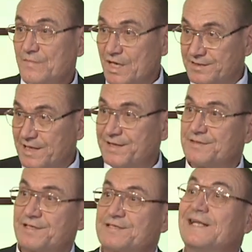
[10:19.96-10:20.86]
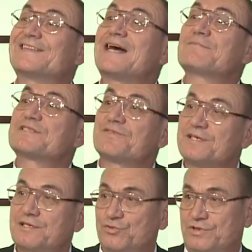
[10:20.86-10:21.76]
Сталин сказал, нам
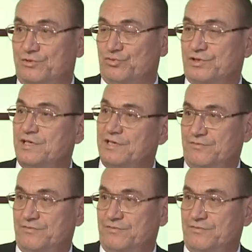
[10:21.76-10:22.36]
свои люди нужны и